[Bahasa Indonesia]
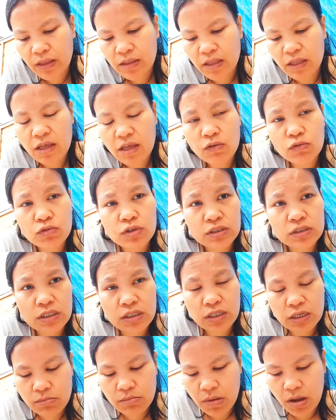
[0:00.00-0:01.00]
Jadi aku di
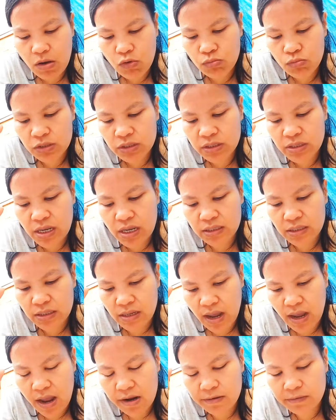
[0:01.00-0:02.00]
sini mau
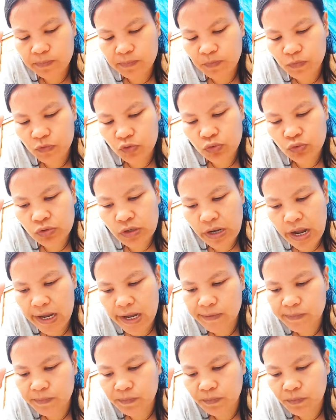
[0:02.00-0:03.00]
menjelaskan juga